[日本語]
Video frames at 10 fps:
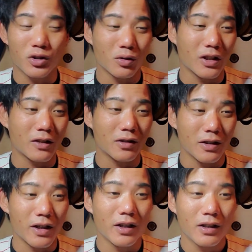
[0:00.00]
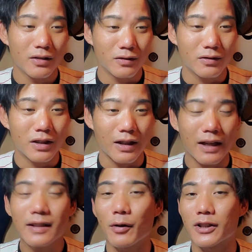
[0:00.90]
ちろんなくてね、うん、ただ
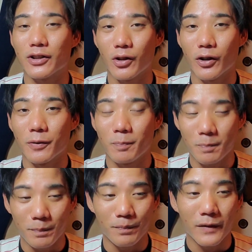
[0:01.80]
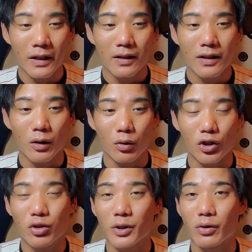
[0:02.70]
肩は強いうんでこの守
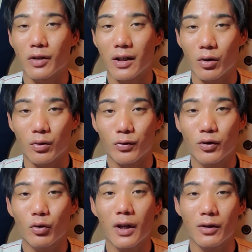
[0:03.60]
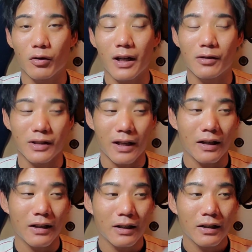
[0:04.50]
備というかねこのフットワークの軽
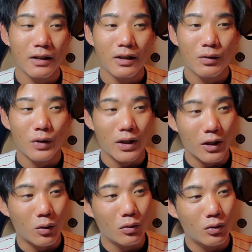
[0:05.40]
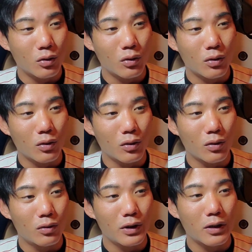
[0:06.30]
さはねほんと
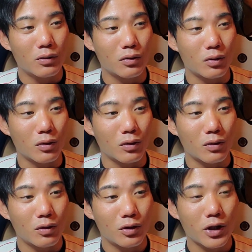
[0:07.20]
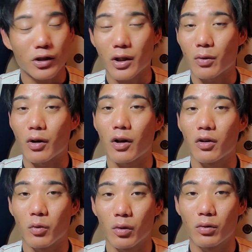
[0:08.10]
こうヤクルトのキャッチャーの
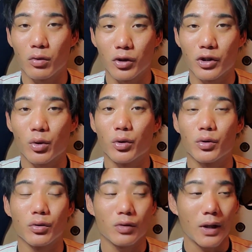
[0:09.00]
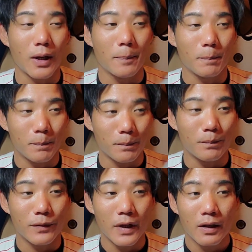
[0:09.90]
中でも本当に上位というかうん